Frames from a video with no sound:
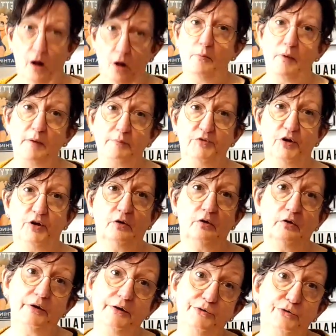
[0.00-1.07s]
en même
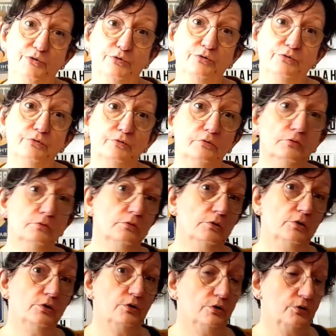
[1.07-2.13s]
temps et du coup,
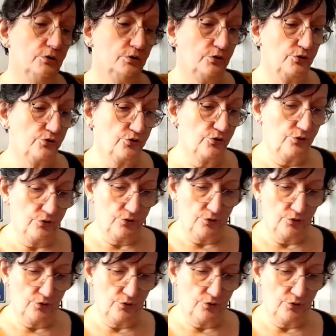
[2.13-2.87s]
je